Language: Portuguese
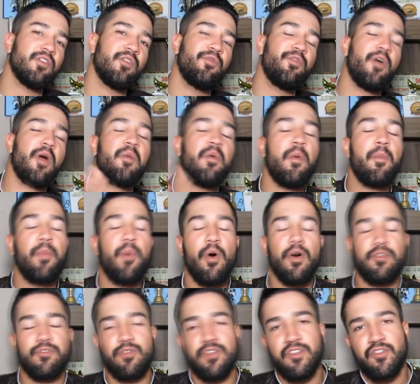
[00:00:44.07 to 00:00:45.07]
Conforme eu
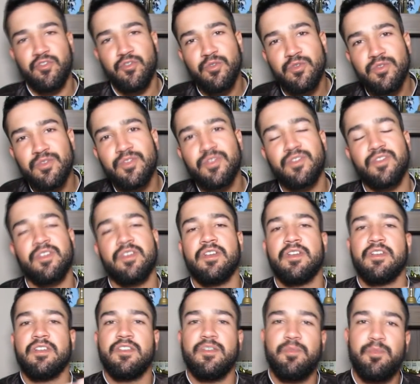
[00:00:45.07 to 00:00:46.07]
posto assuntos
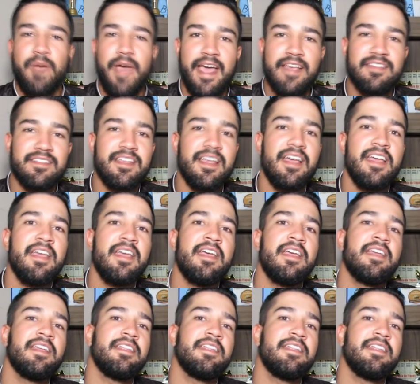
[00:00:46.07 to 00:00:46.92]
de pesca,